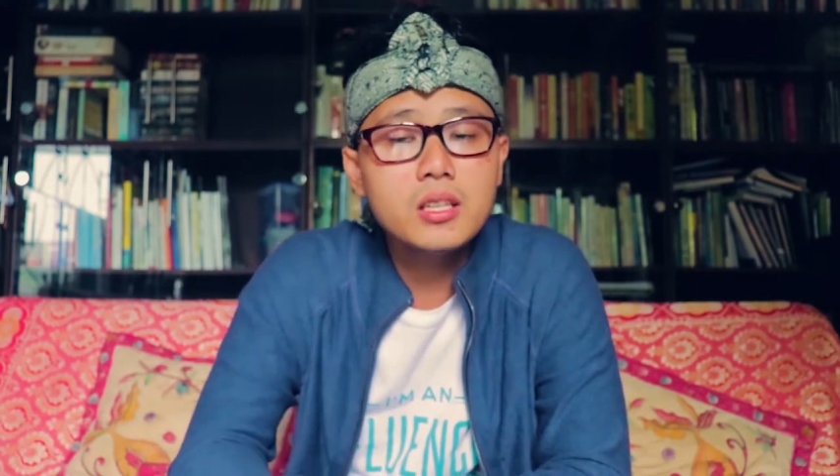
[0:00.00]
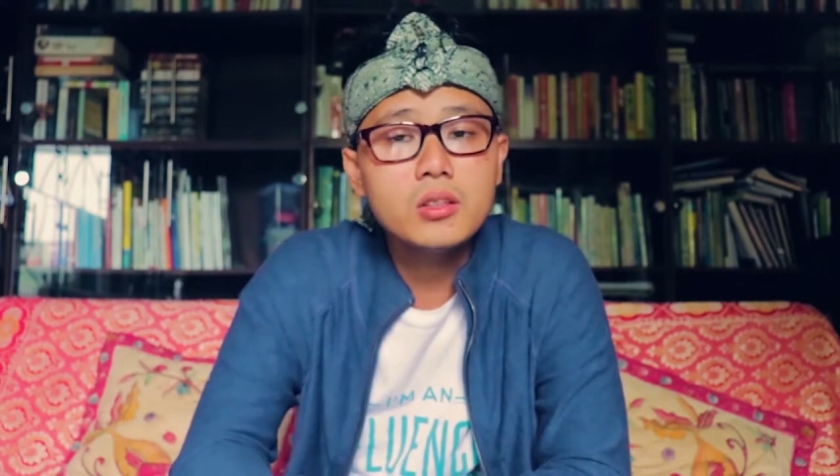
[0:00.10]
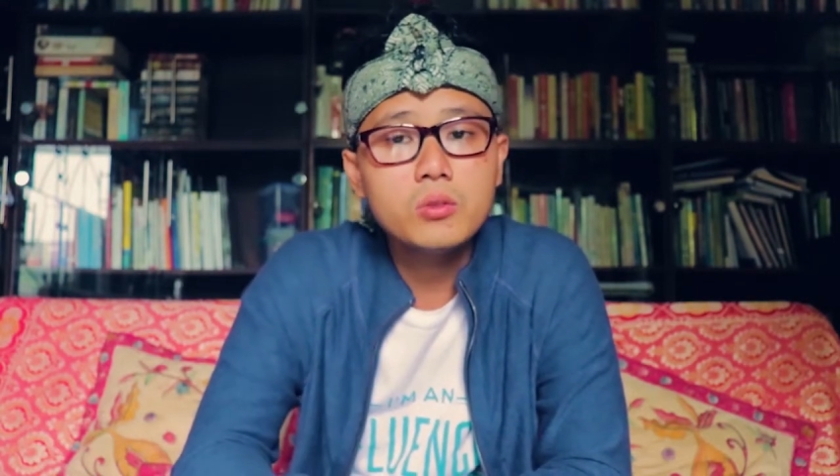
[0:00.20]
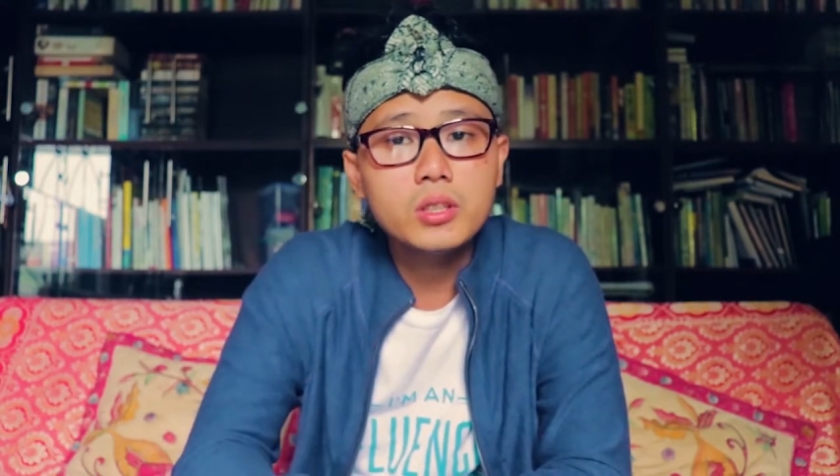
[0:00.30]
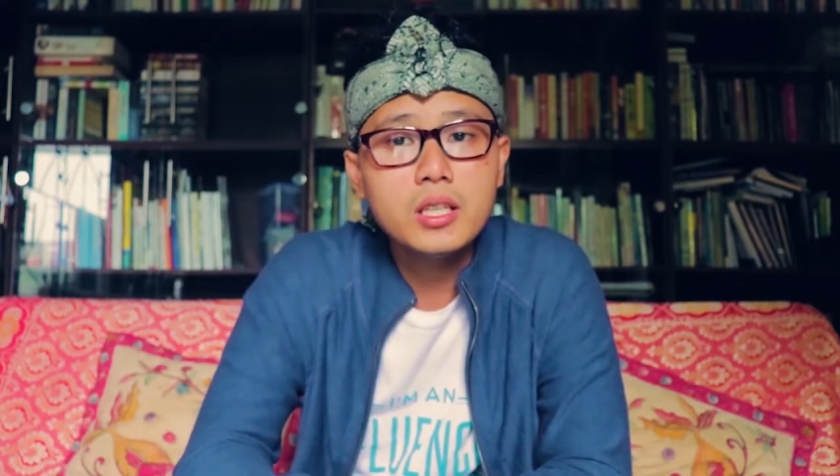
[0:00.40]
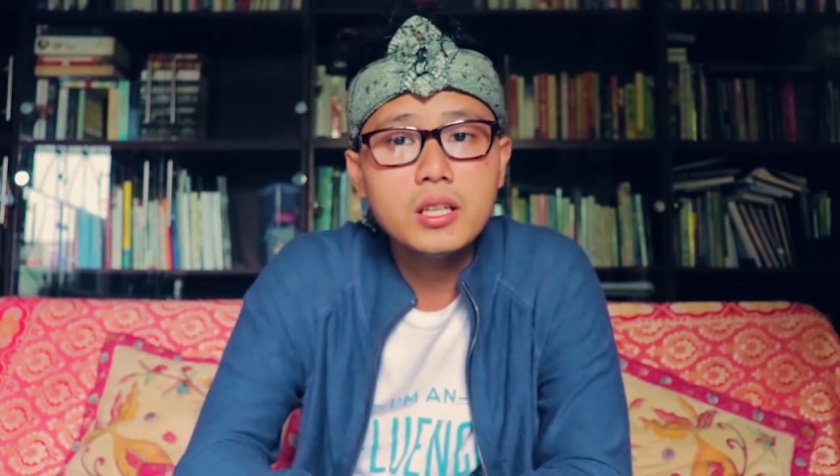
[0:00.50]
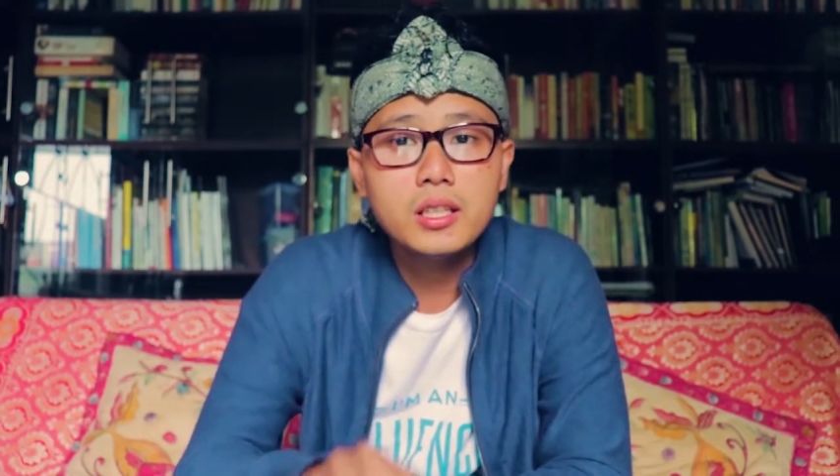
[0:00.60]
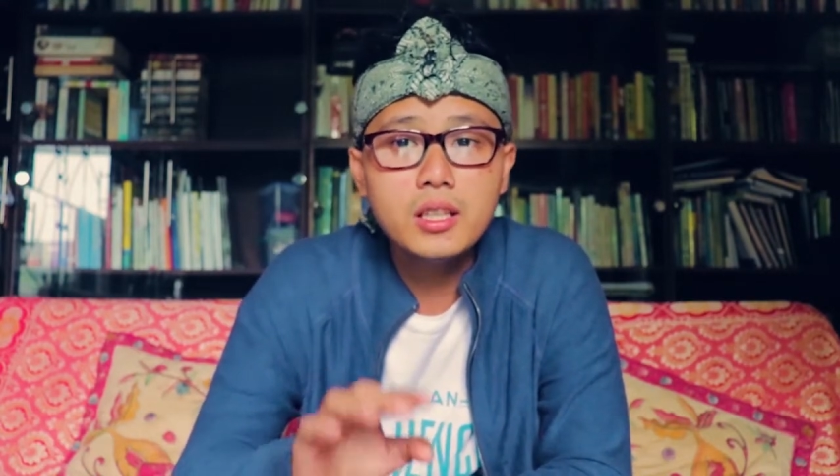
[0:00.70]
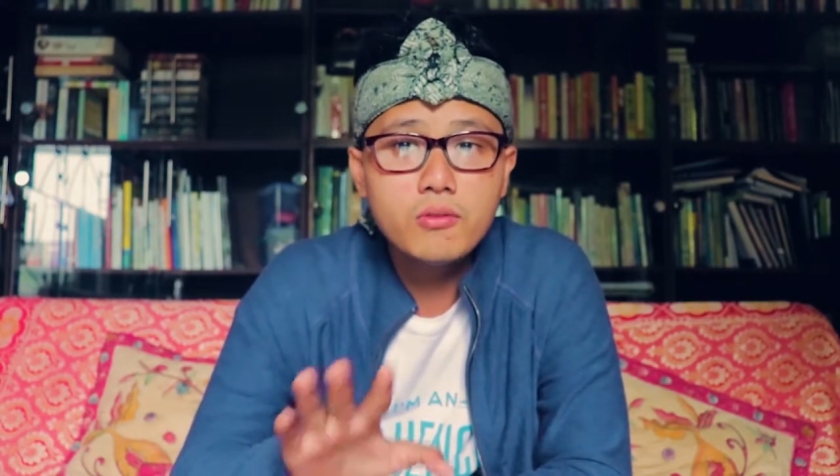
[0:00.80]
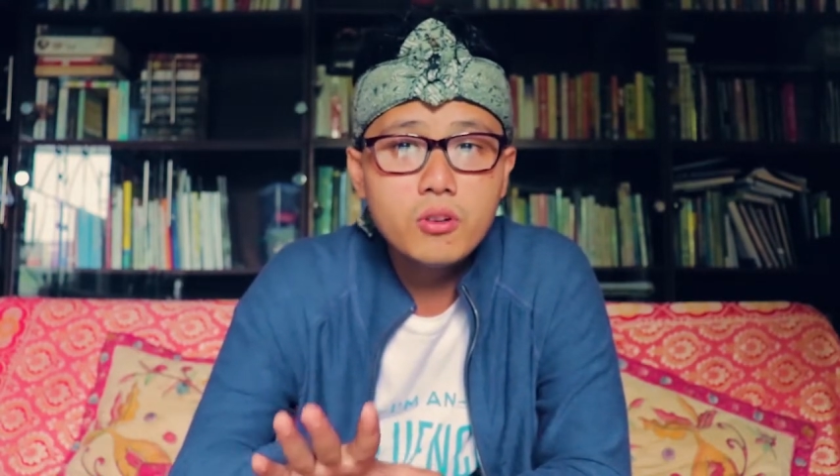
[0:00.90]
ikuti dan
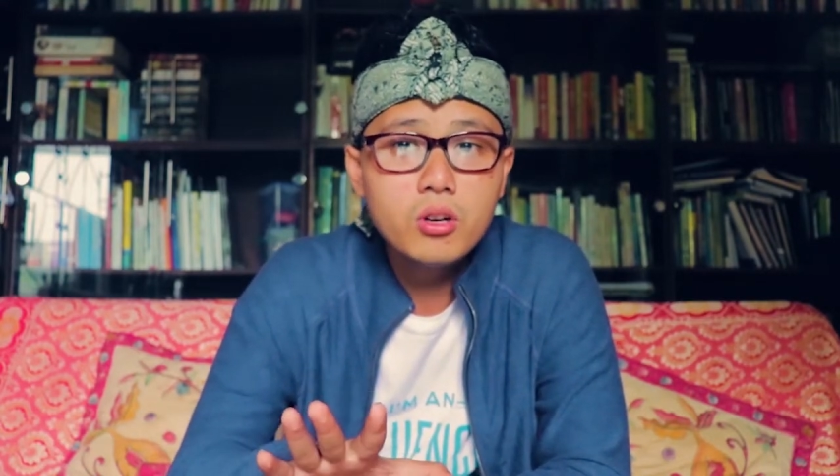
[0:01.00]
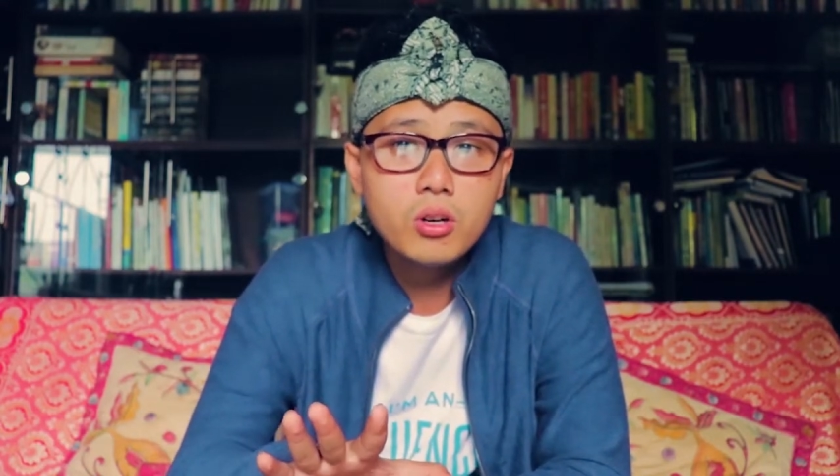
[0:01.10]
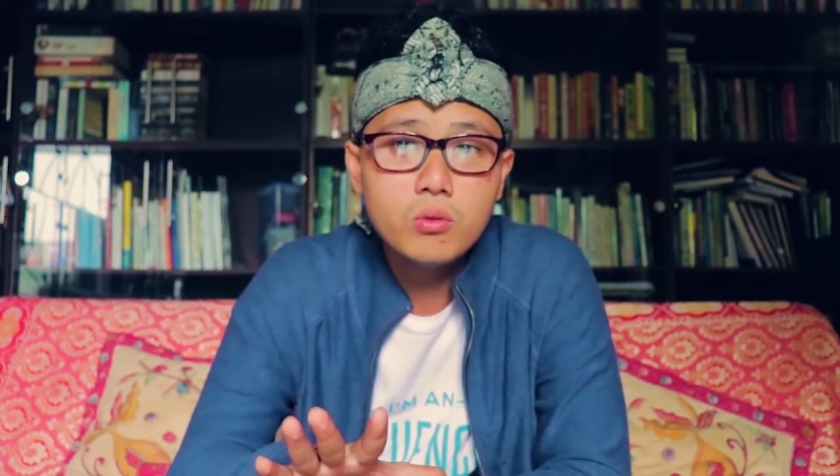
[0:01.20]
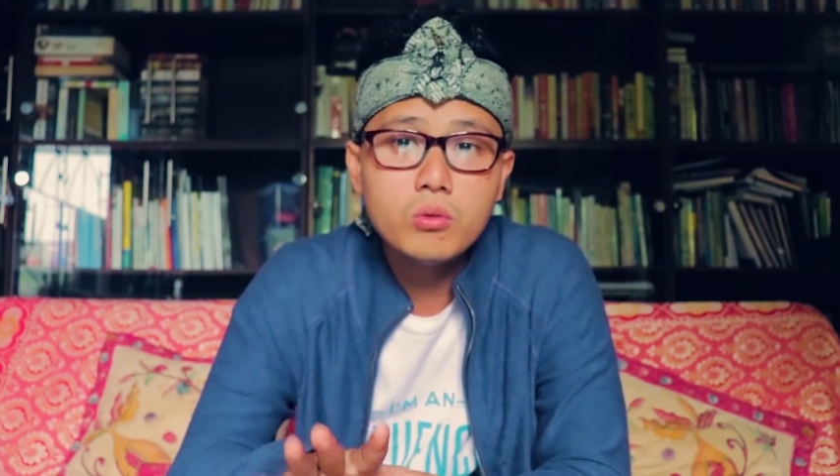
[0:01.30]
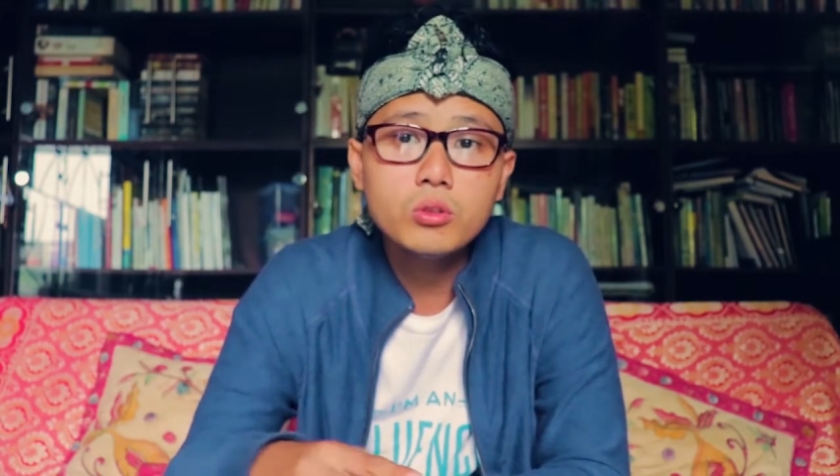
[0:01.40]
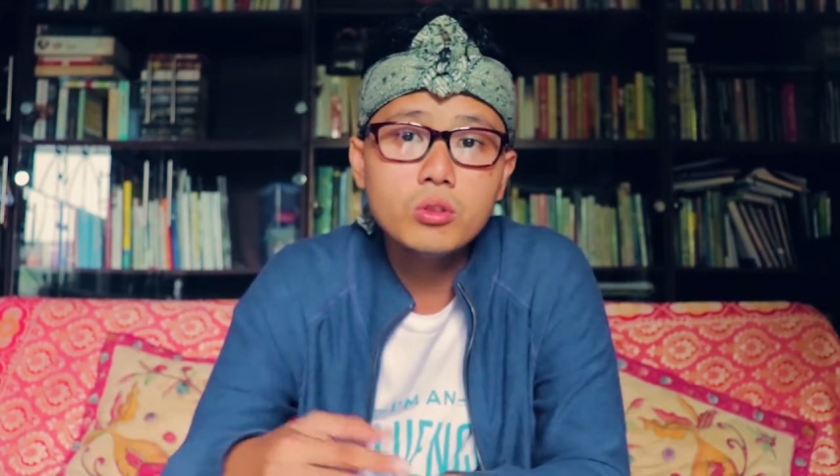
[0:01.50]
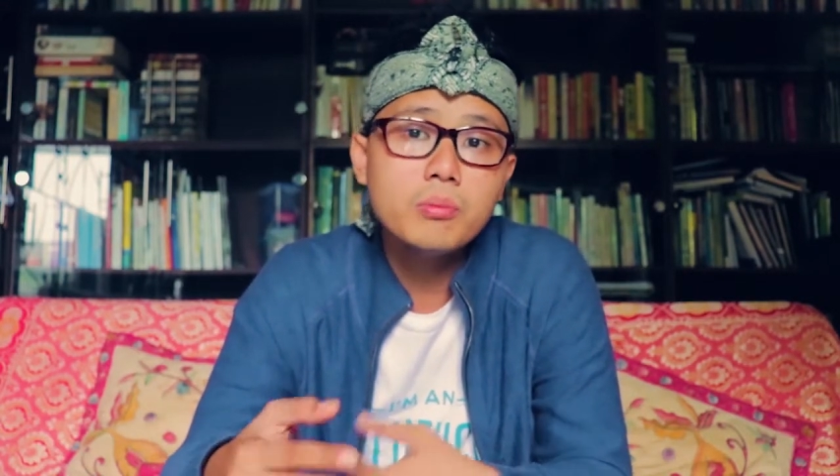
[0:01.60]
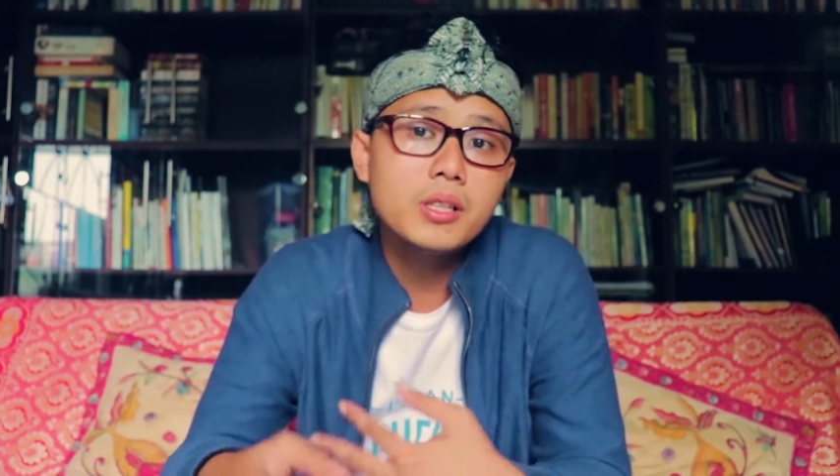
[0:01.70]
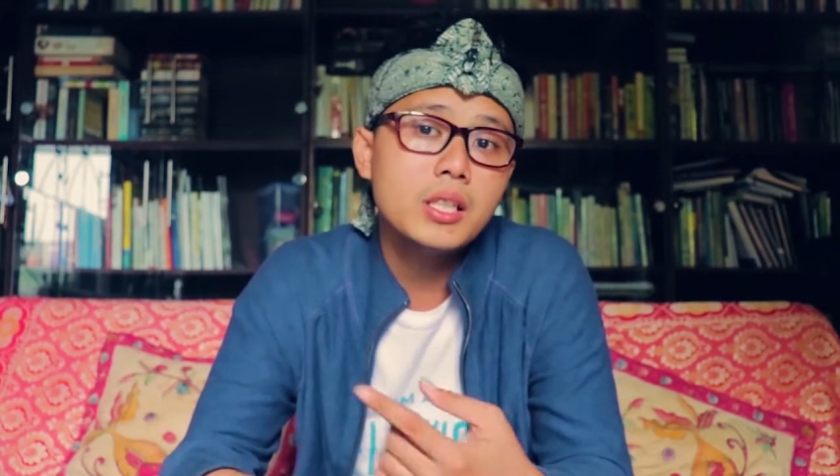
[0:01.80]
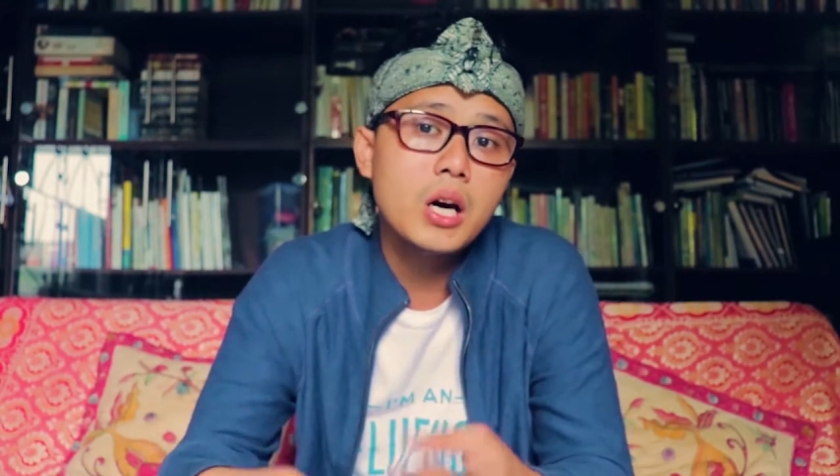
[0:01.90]
kita follow untuk
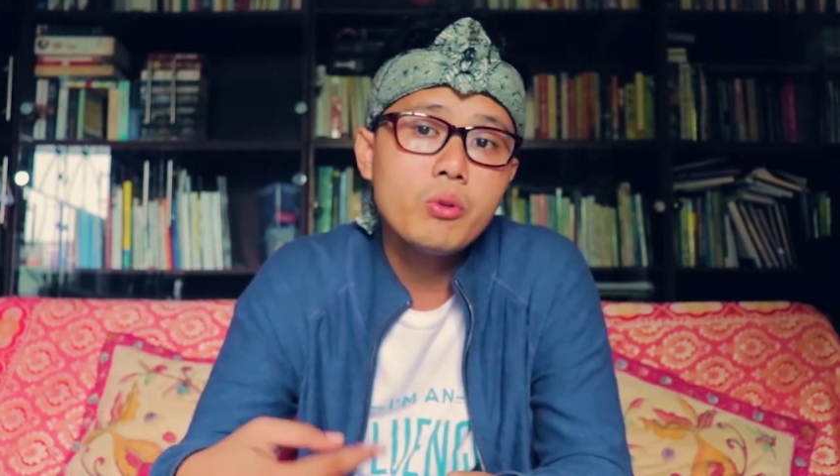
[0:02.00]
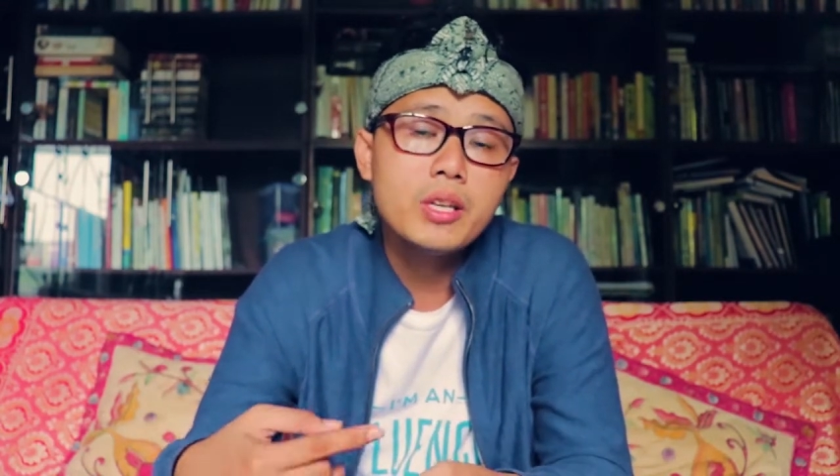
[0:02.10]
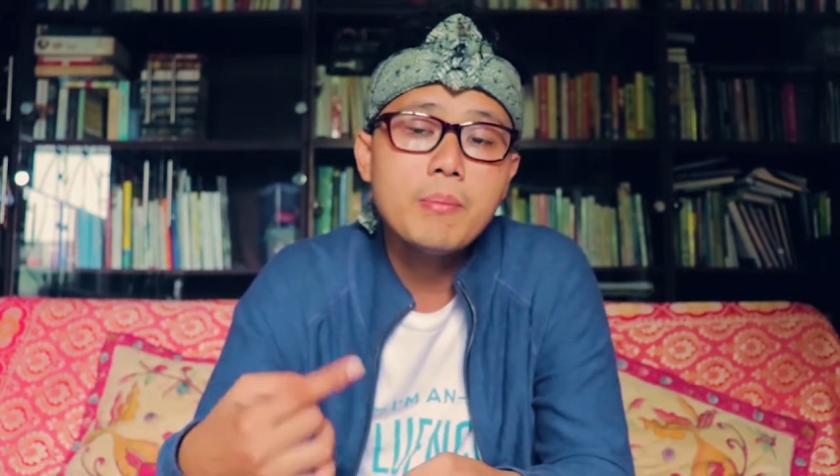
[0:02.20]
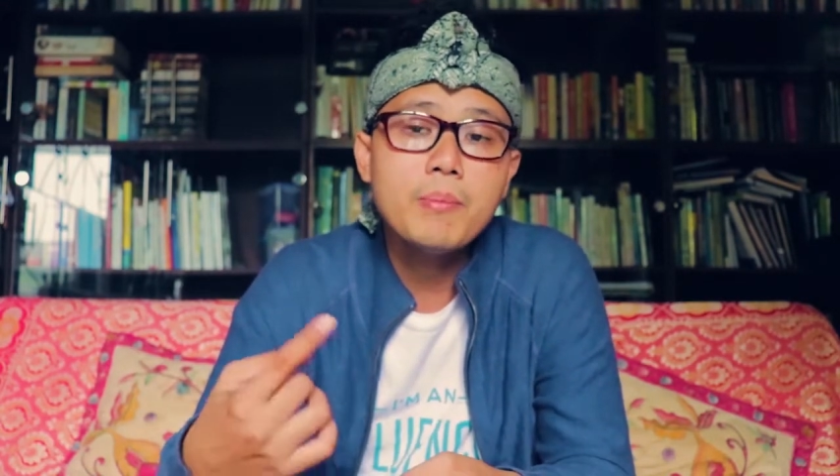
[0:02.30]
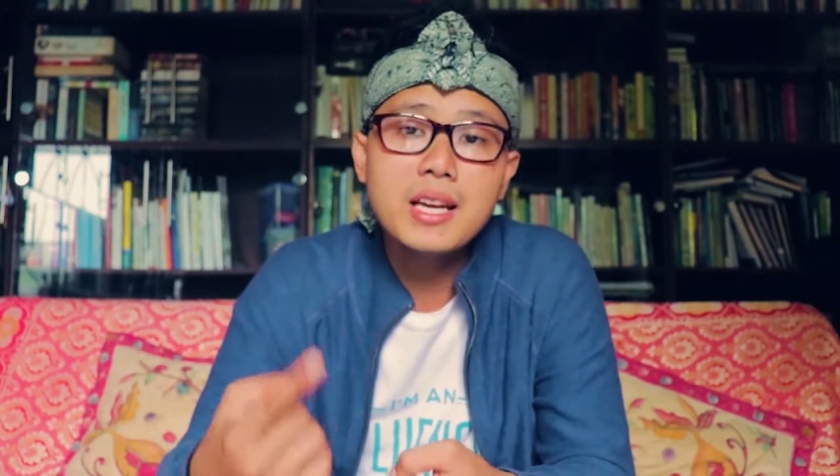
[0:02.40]
mengetahui dan